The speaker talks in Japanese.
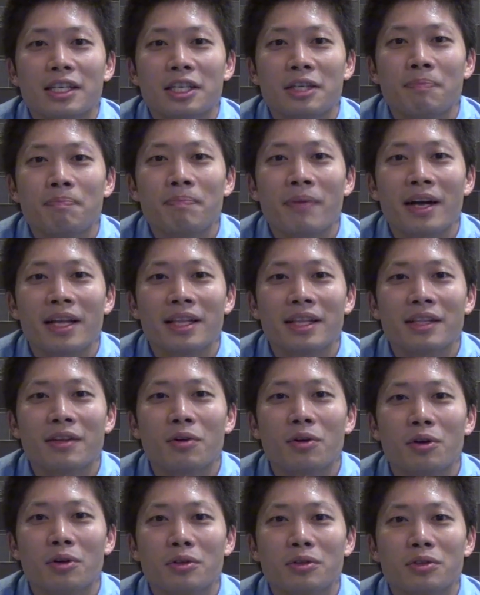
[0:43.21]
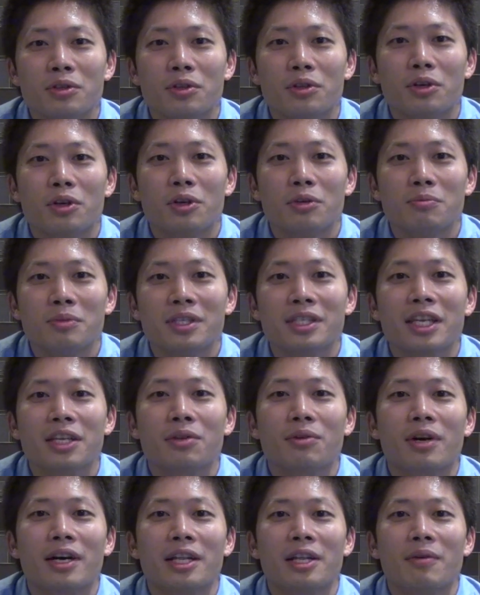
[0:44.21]
一般のその
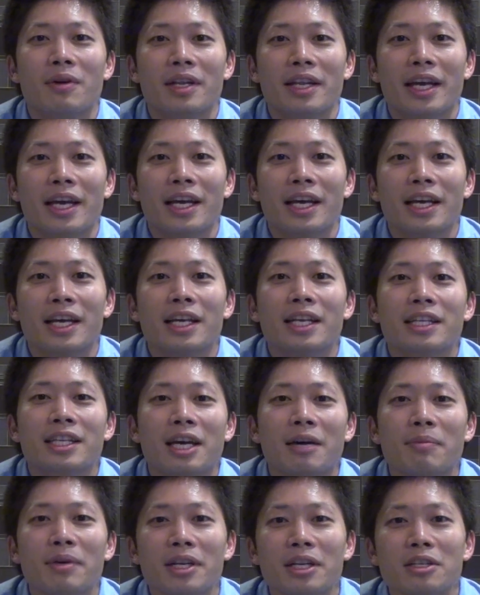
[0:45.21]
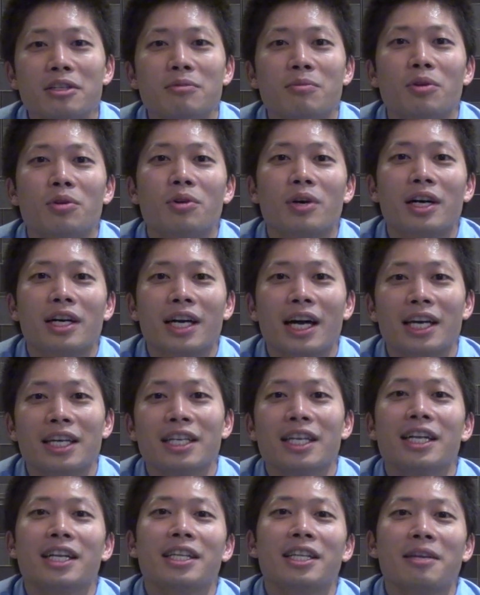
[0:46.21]
店とかではね食べれるものが
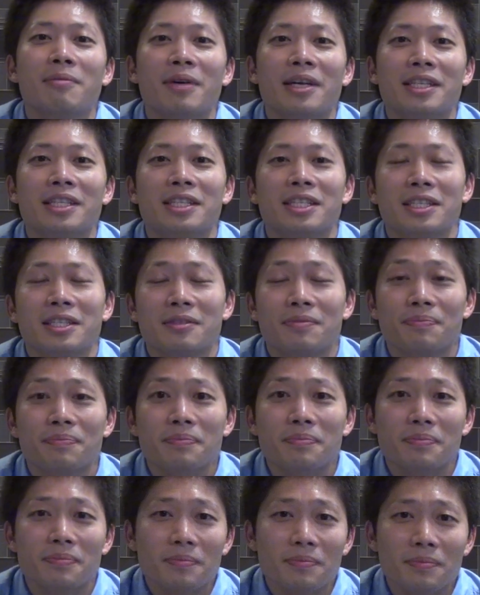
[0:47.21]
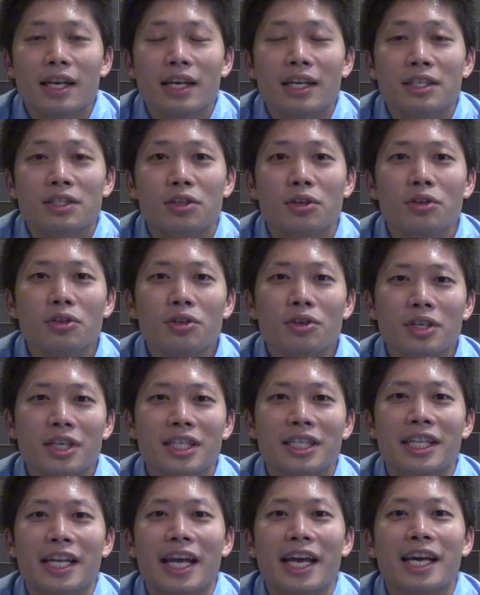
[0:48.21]
限られてますその時
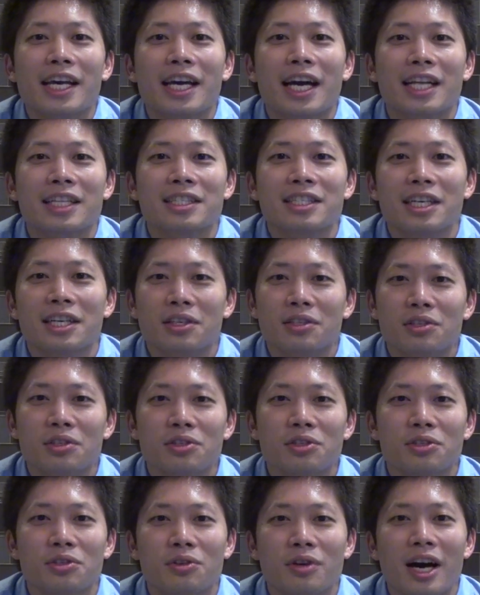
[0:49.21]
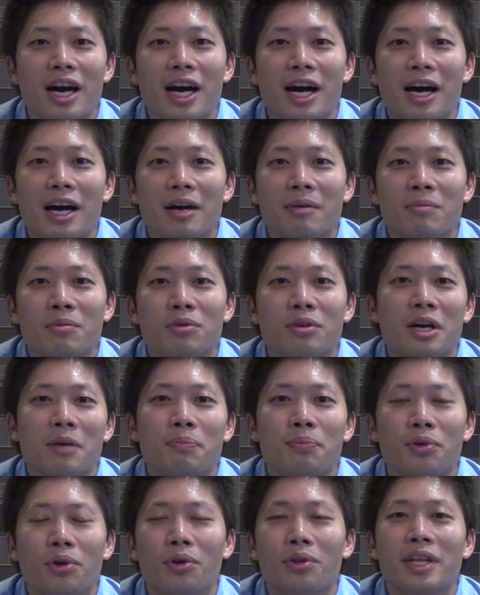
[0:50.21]
にね活躍するのが僕
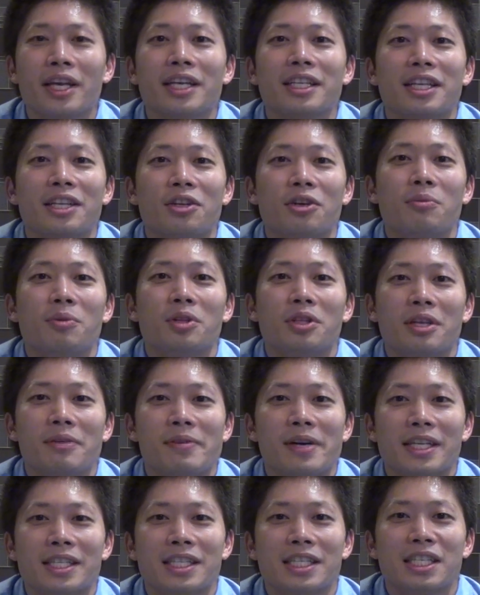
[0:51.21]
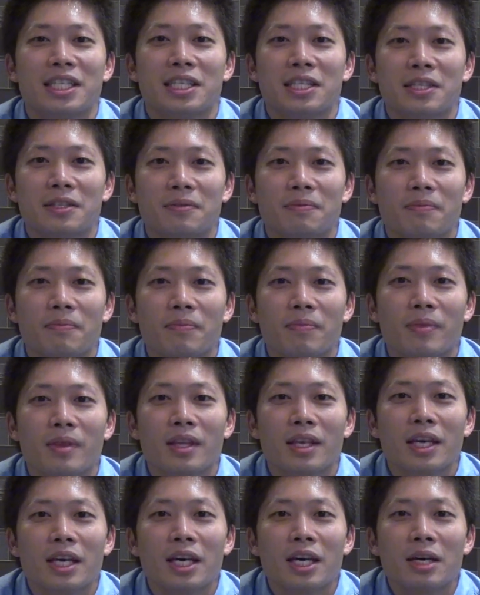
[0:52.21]
はプロテインだと思ってます
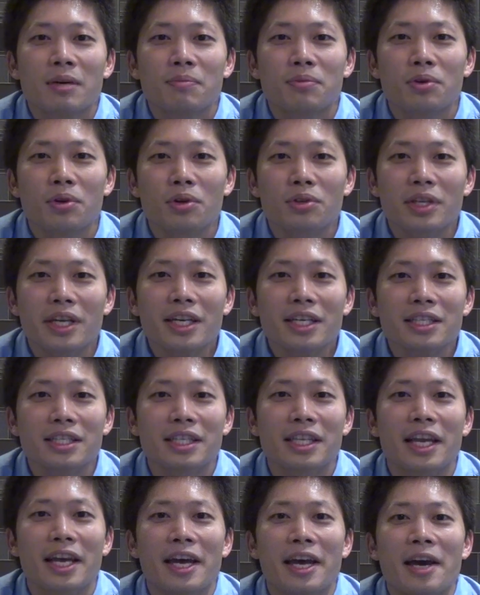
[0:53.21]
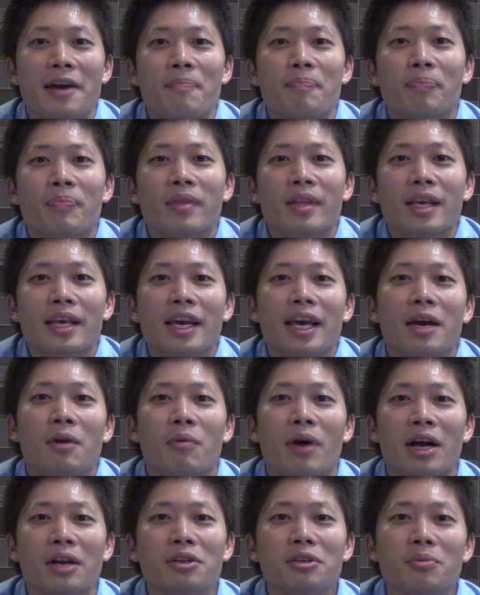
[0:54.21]
プロテインって、
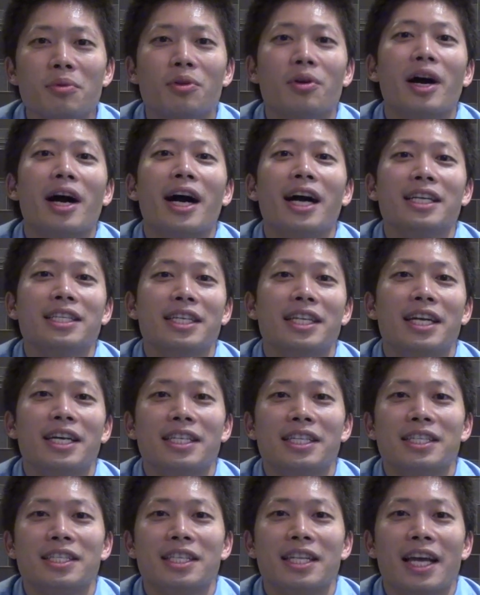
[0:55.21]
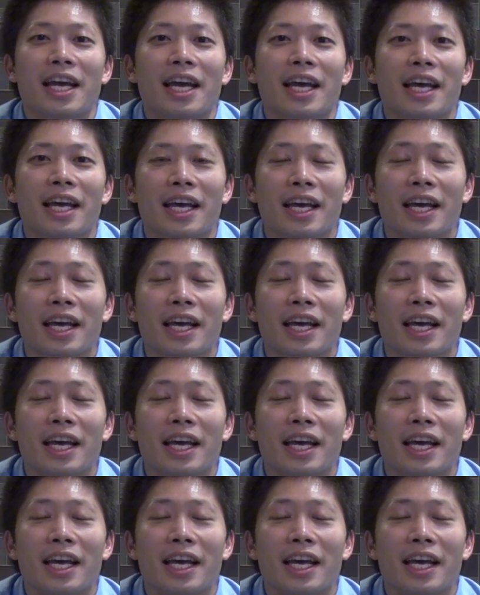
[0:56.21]
えー、悪いものが入ってないんですね